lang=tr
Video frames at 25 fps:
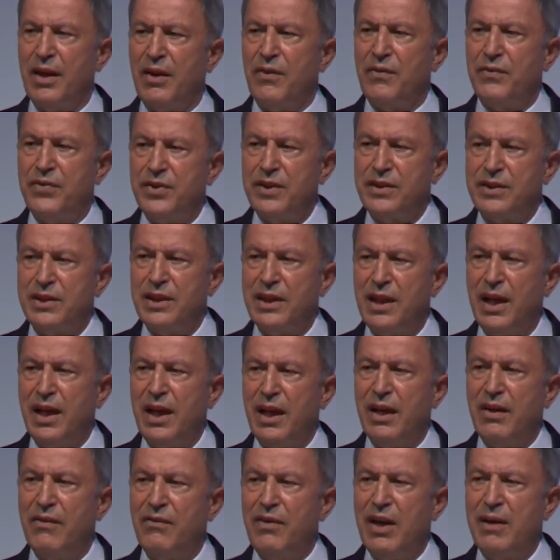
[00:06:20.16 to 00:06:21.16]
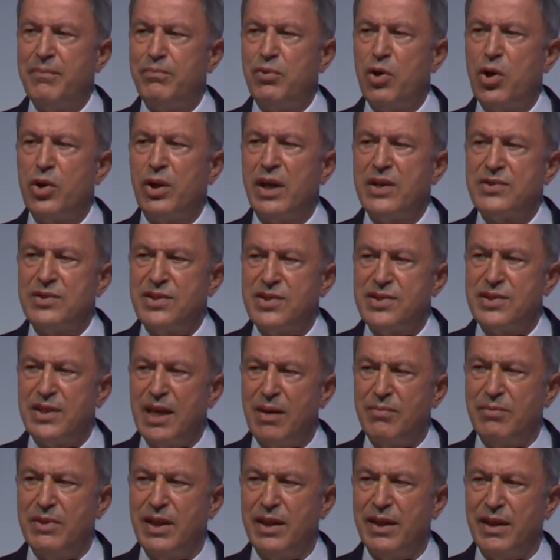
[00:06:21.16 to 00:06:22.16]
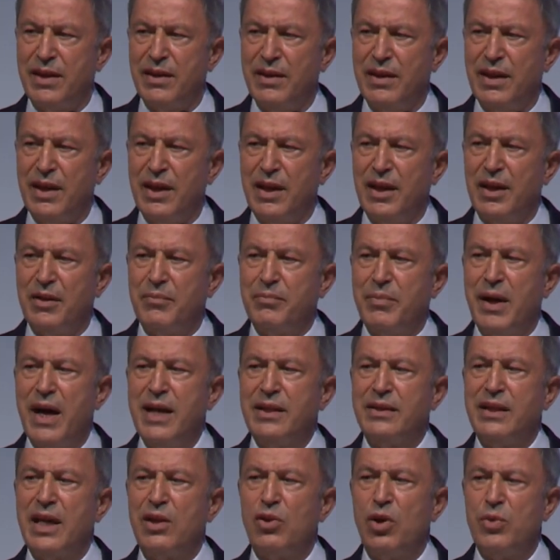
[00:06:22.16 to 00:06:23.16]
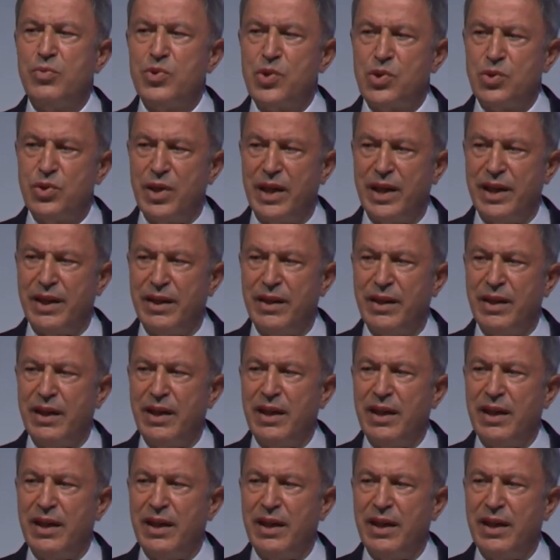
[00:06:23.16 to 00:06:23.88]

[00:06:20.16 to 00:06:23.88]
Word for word: fırtına ve poyraz sistemleri, panter obüsleri,